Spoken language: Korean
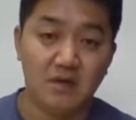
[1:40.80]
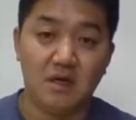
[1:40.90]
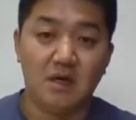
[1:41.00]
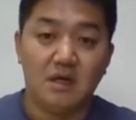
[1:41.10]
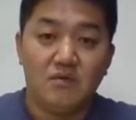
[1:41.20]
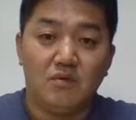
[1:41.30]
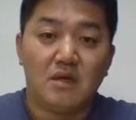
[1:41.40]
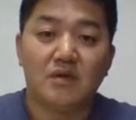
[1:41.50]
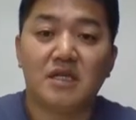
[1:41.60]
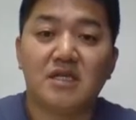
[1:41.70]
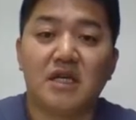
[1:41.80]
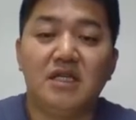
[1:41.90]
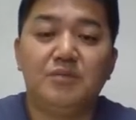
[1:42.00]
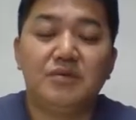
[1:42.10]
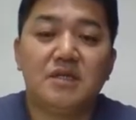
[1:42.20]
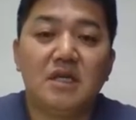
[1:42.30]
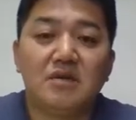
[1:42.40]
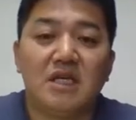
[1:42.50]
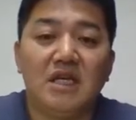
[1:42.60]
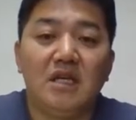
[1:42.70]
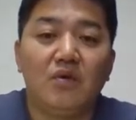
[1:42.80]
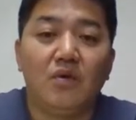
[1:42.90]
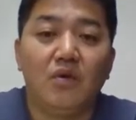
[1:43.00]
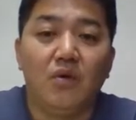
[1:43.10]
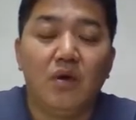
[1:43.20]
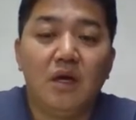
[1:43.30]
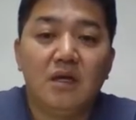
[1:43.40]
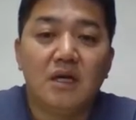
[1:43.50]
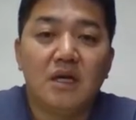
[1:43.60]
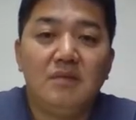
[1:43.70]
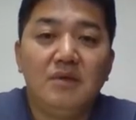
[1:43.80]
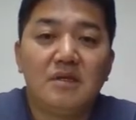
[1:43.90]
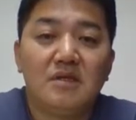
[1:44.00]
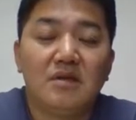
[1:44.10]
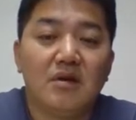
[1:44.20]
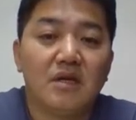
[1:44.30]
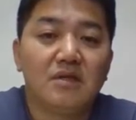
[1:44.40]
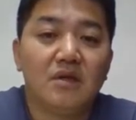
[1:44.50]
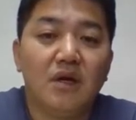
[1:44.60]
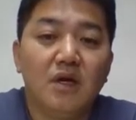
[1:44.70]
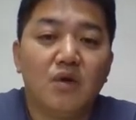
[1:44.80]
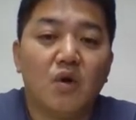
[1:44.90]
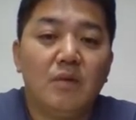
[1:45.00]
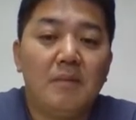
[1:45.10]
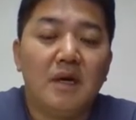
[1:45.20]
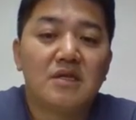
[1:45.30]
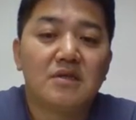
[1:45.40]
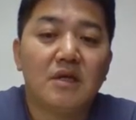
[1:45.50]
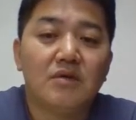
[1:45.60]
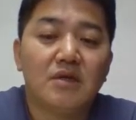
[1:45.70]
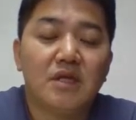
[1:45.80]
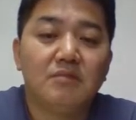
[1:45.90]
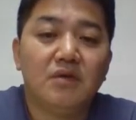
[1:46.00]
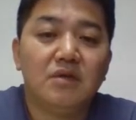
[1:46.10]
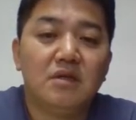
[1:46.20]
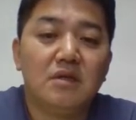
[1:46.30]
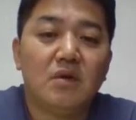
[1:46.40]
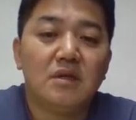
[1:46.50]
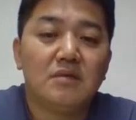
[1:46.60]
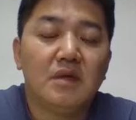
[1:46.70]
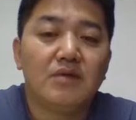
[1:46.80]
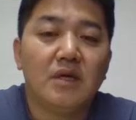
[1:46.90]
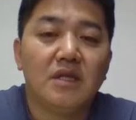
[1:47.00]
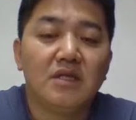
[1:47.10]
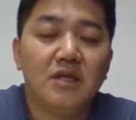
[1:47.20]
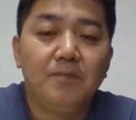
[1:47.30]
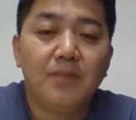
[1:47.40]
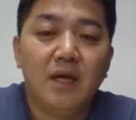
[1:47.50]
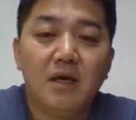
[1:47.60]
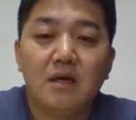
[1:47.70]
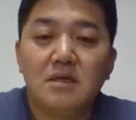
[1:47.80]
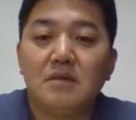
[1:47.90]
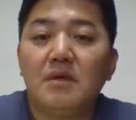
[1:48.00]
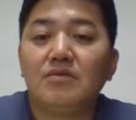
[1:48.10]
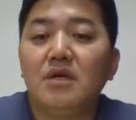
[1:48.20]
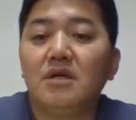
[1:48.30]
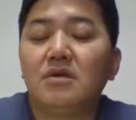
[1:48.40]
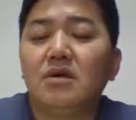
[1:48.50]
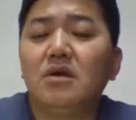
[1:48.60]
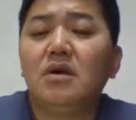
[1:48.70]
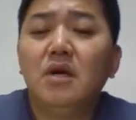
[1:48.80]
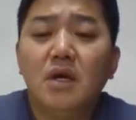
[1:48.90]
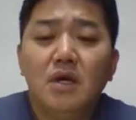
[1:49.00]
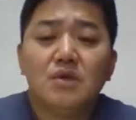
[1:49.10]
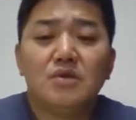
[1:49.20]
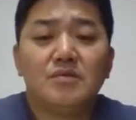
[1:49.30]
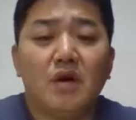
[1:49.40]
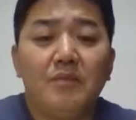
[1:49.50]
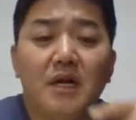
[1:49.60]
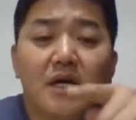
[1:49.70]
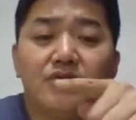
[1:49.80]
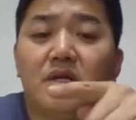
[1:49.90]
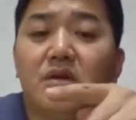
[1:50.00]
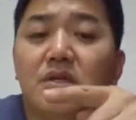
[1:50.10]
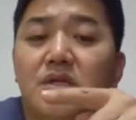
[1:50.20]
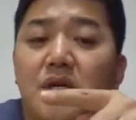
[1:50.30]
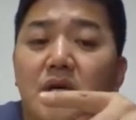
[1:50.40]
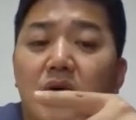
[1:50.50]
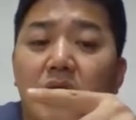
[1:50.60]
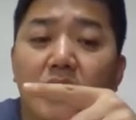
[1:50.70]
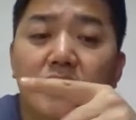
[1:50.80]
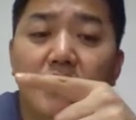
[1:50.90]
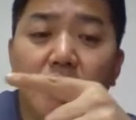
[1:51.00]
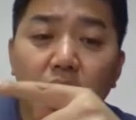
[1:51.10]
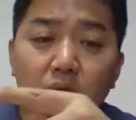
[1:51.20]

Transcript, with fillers: 어, 워크아웃 자체가 20분짜리고 길고 약간 힘드 쓰는 거라서 요거만 맞춰서 했고요. 3라운드 늘 똑같이 3라운드 하거든요. 3라운드에서 요즘 덤벨 가지고 하는 거 있죠? 그죠?